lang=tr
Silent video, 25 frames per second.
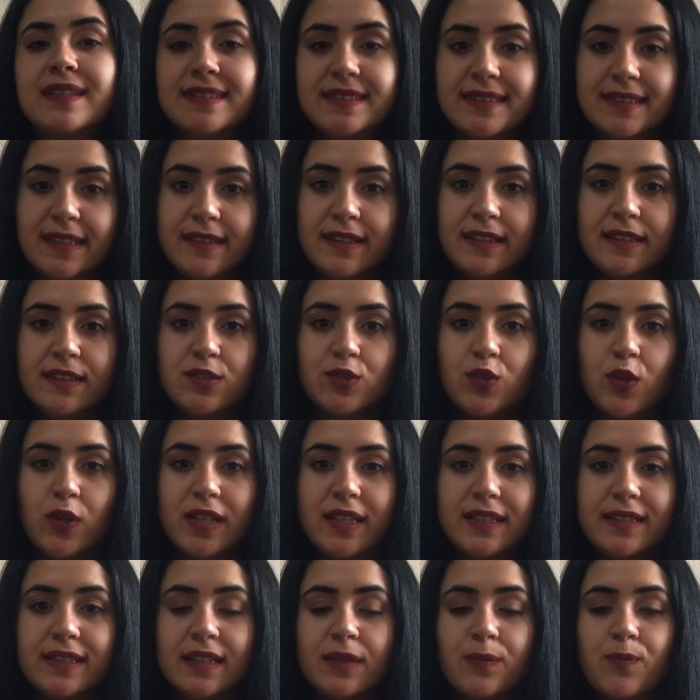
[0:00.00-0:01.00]
istediğini
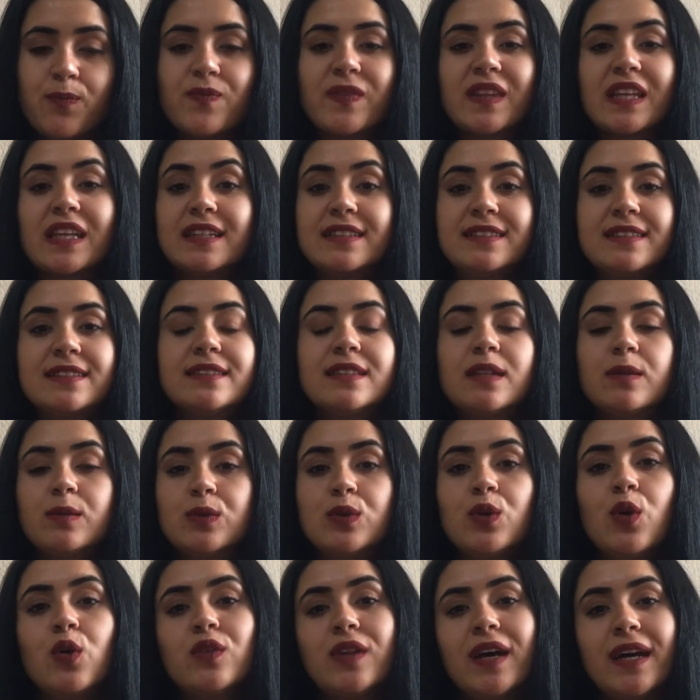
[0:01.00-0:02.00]
söyledi. Kıtır da
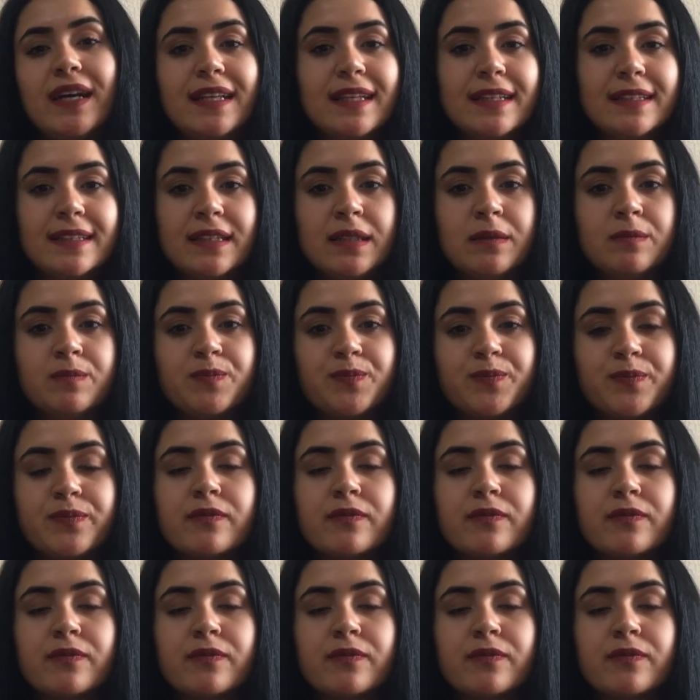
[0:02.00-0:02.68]
bunu onayladı.